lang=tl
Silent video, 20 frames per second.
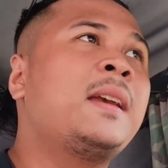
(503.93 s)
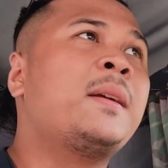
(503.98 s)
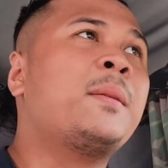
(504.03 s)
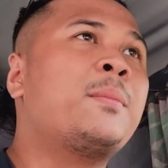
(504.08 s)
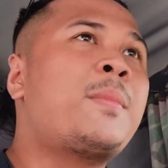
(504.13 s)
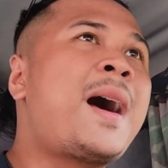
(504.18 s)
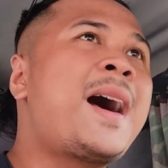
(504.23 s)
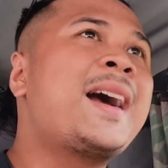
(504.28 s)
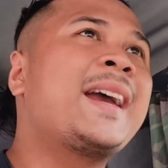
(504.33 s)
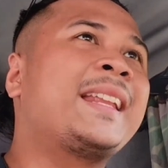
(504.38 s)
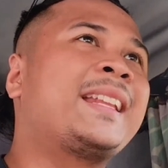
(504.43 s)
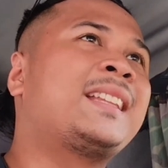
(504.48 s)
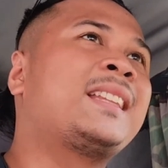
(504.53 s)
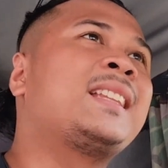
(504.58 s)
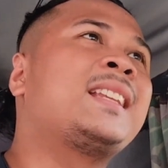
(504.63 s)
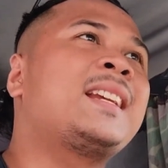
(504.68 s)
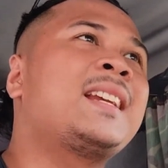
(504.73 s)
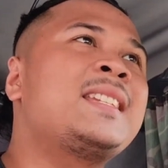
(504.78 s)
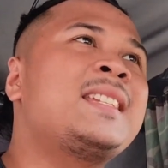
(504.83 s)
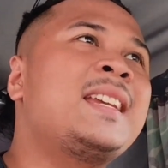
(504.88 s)
bakit
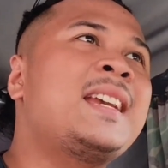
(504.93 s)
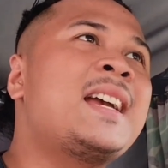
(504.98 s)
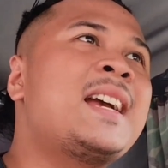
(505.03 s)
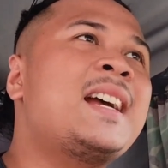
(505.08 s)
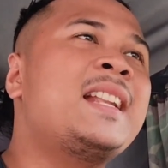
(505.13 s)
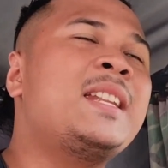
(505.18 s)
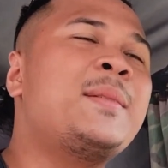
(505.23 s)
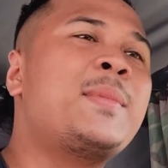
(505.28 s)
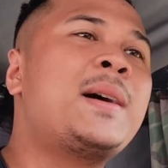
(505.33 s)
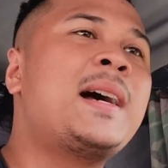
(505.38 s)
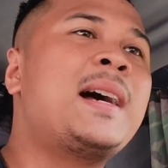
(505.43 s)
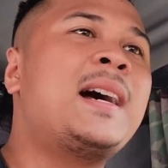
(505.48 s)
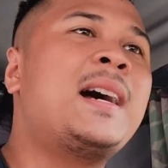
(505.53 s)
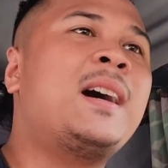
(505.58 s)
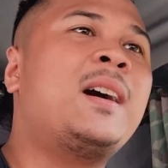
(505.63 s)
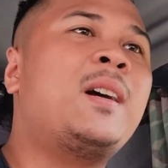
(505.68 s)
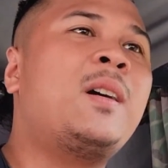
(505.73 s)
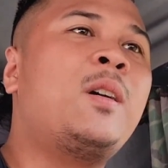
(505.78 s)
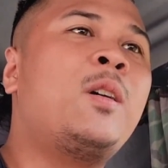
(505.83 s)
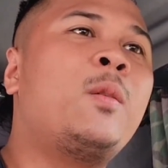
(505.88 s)
kasi nga di ba
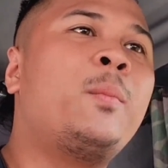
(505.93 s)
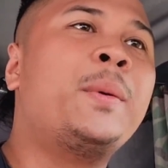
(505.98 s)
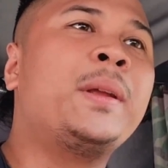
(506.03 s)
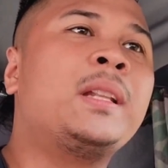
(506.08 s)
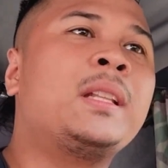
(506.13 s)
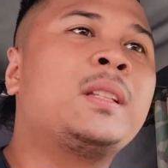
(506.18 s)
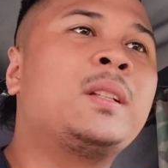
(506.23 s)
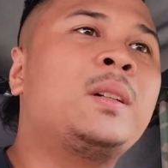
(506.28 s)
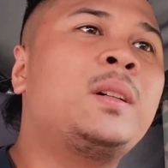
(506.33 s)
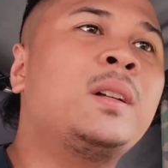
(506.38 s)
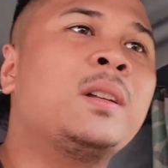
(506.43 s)
open to